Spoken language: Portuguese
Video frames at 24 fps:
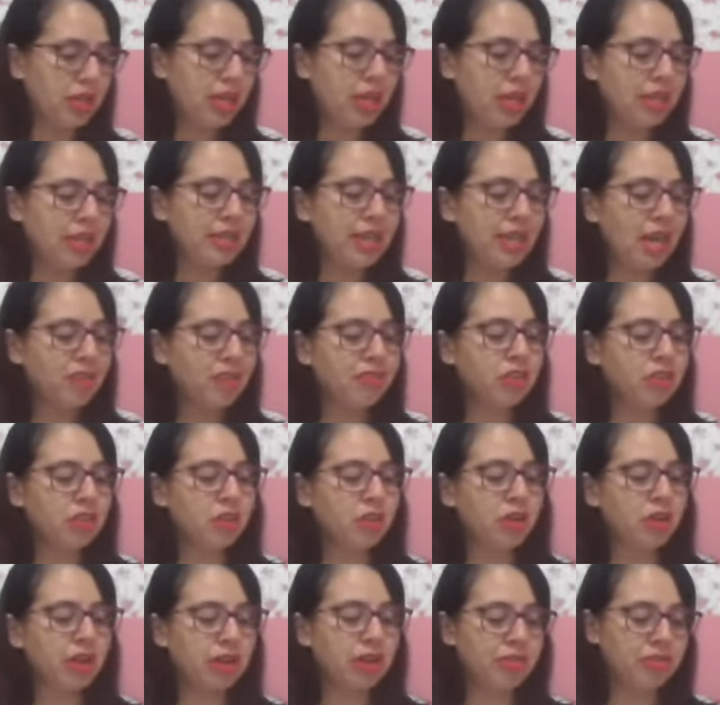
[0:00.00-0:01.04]
Na
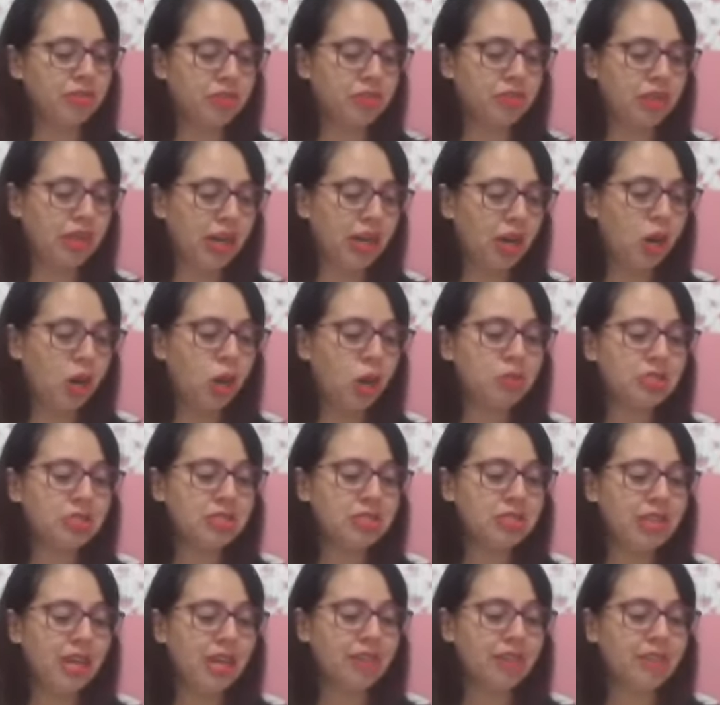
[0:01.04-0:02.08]
fotografia,
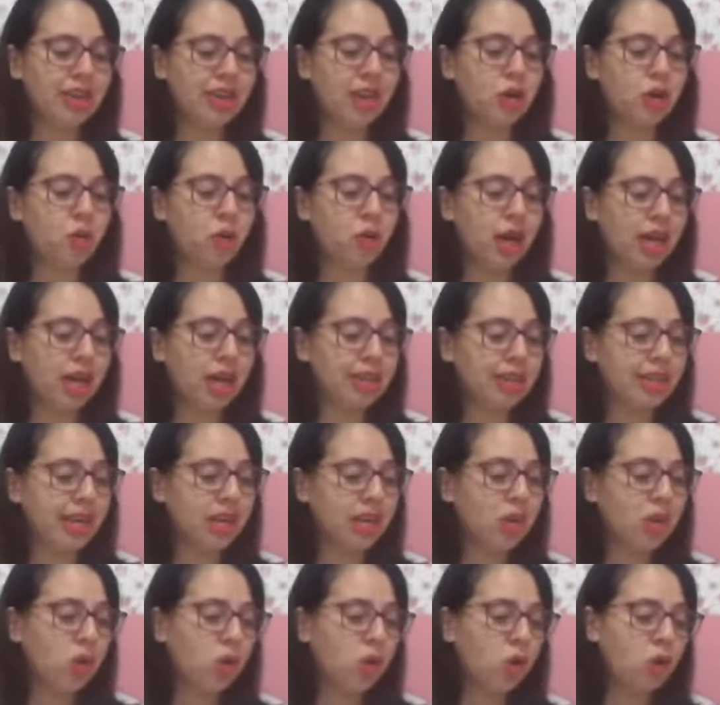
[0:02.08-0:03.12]
observe a
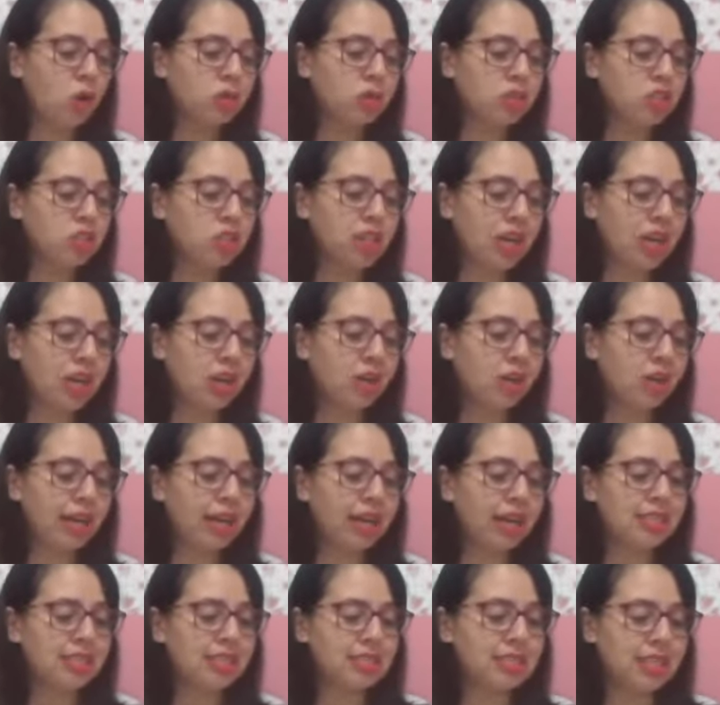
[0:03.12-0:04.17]
quadra onde está
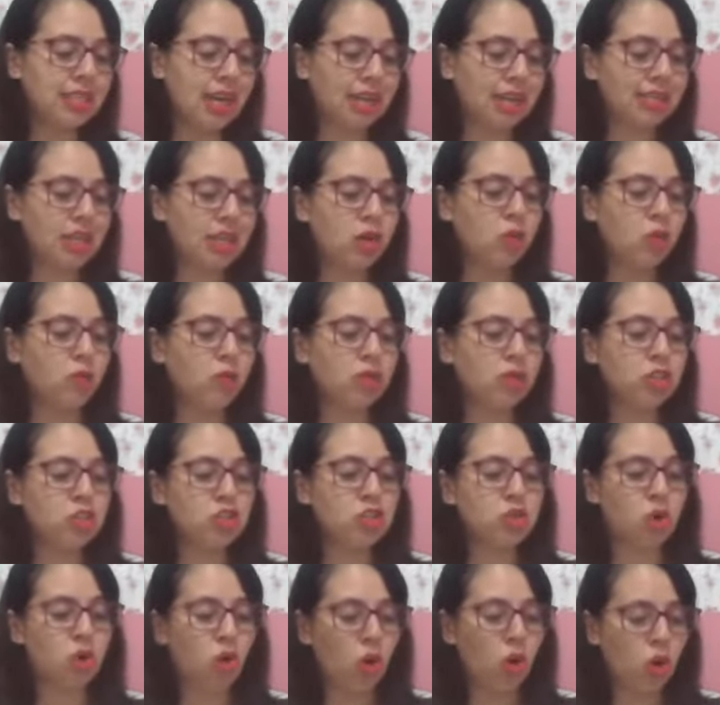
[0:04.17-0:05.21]
localizada uma
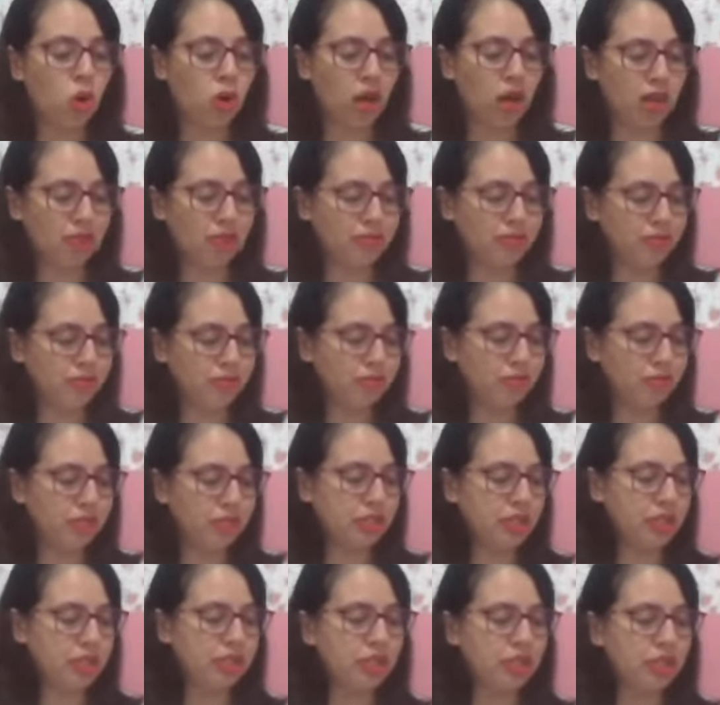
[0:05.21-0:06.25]
escola.
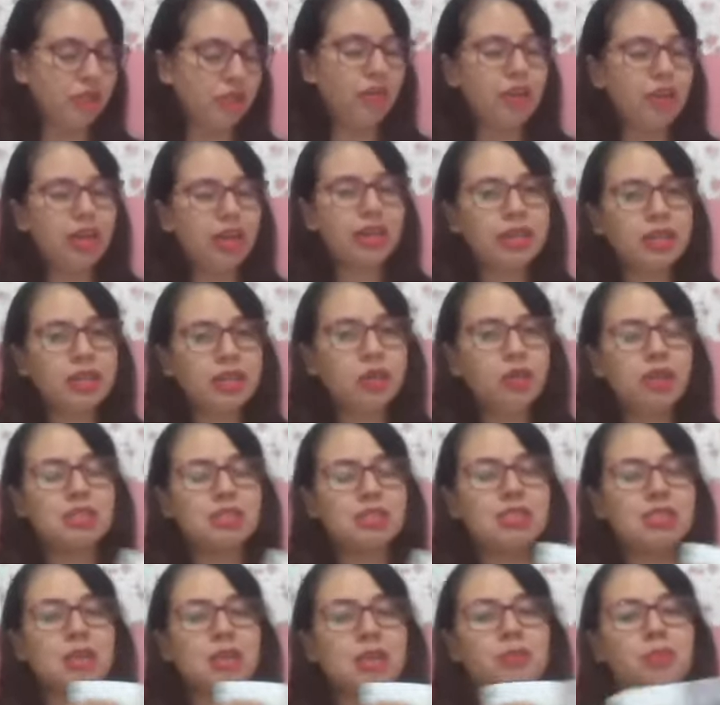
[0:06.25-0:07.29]
Então, olha aqui o
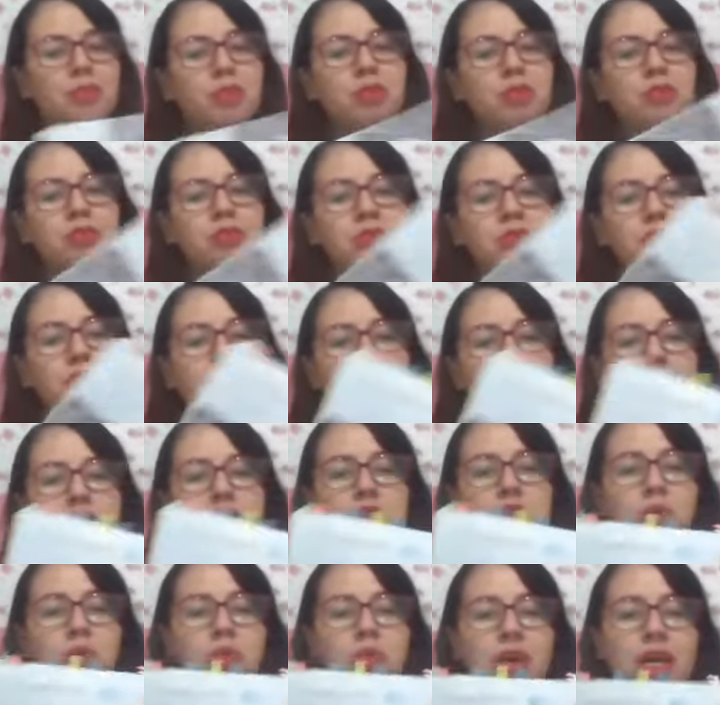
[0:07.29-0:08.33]
exemplo
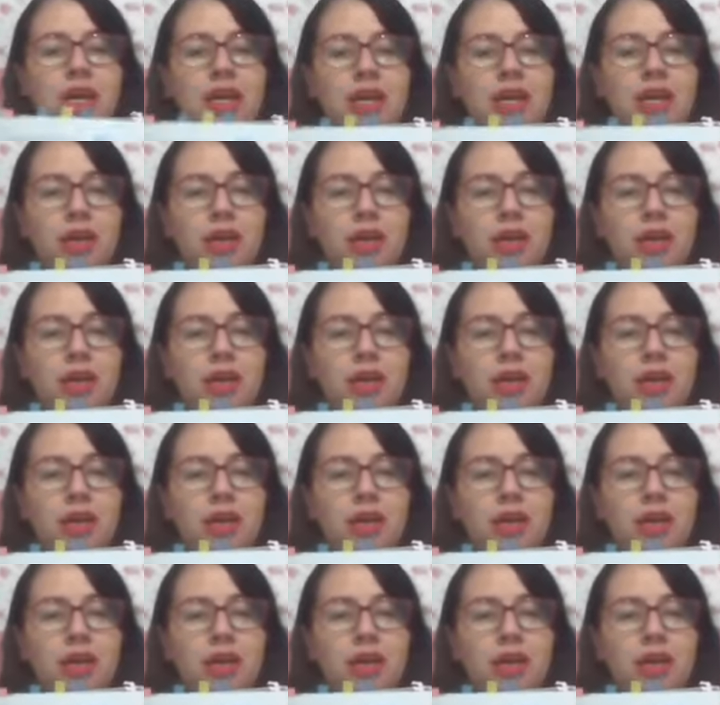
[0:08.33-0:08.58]
de uma